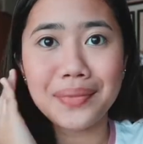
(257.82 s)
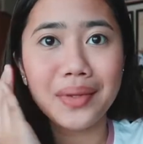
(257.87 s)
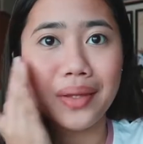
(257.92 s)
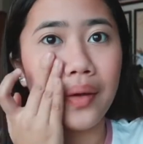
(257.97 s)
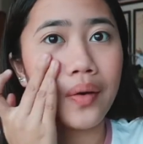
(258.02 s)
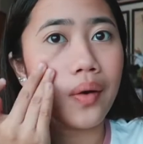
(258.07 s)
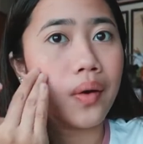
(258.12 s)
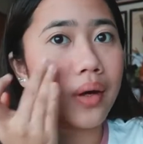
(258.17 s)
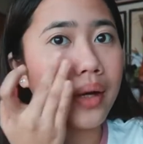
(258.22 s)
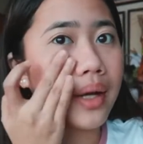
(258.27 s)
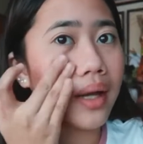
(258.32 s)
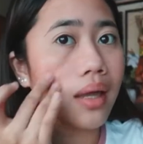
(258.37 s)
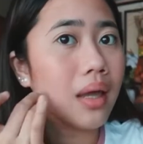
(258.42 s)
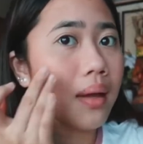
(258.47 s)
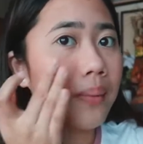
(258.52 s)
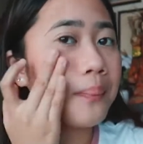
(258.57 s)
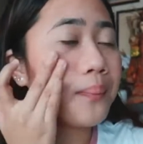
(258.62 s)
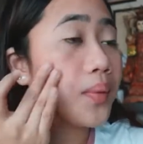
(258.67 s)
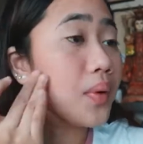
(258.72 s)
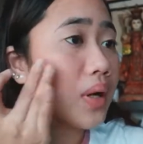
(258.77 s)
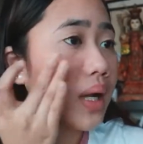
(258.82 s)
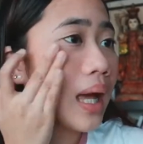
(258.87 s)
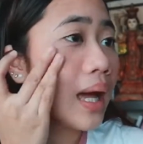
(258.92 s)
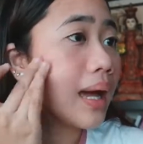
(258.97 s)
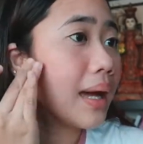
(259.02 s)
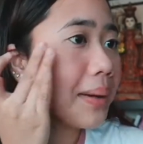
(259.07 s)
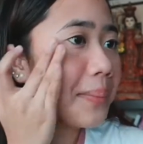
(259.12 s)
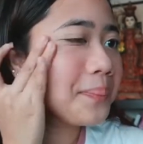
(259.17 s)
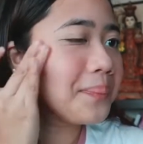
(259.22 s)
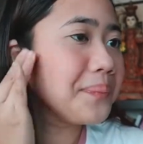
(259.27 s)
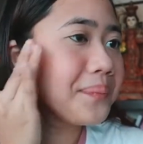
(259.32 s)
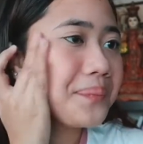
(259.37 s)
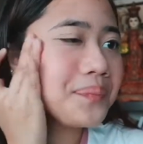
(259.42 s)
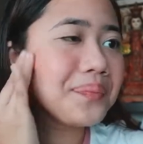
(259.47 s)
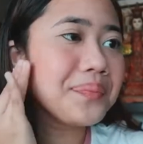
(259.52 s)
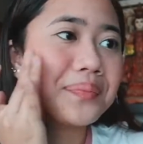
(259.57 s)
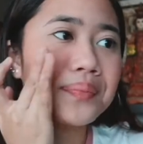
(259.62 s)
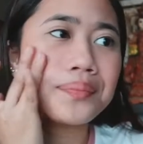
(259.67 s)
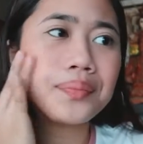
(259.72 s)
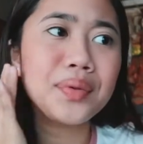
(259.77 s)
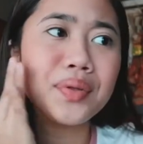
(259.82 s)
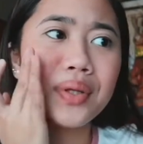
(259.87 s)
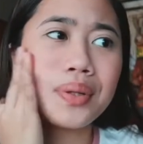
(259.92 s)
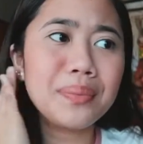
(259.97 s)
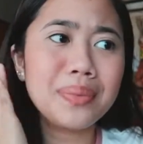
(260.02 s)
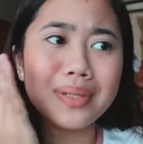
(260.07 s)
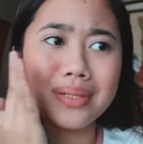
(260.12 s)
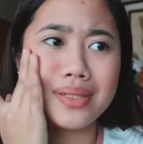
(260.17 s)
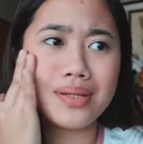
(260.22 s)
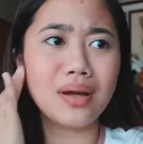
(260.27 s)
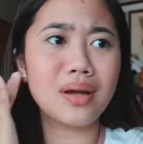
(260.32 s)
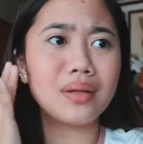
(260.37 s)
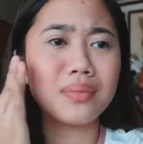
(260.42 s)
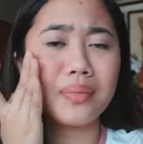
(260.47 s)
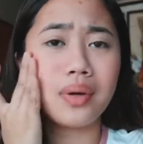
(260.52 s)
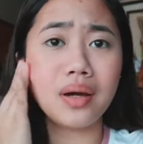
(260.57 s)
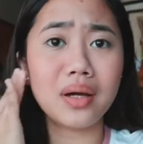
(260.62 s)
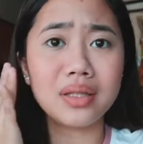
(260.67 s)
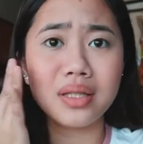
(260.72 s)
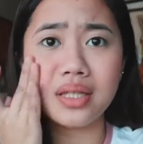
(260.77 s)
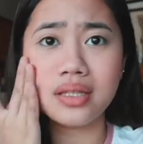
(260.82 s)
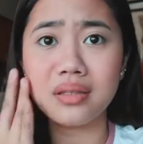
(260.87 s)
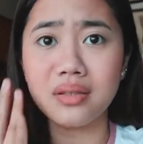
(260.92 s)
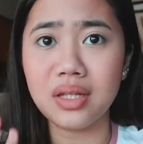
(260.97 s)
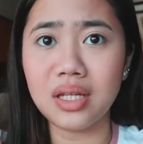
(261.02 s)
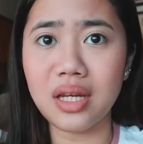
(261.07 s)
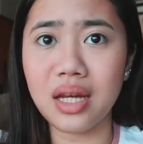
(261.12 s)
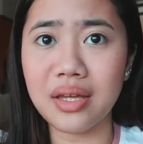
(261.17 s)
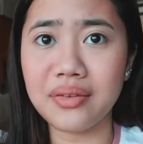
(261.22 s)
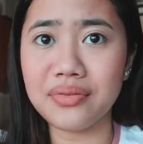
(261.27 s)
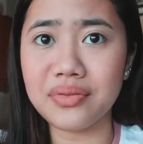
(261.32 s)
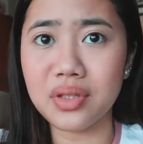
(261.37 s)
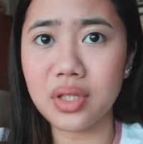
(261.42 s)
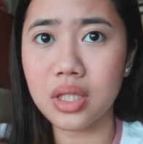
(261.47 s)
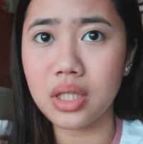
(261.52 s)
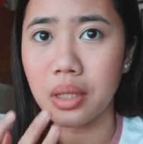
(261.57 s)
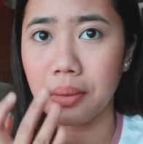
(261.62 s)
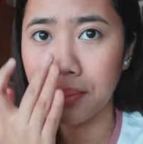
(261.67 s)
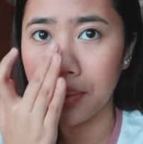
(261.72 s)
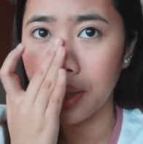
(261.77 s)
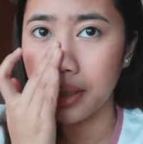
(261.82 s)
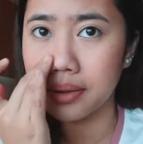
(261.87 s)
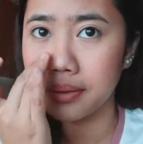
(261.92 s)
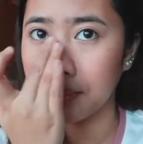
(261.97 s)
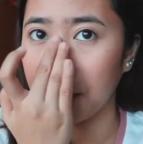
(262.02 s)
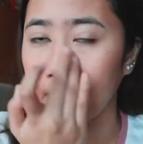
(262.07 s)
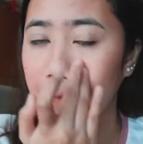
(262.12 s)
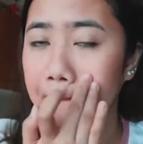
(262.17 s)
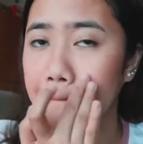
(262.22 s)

Okay, ang pula pula ba dyan? Bakit in real life hindi naman?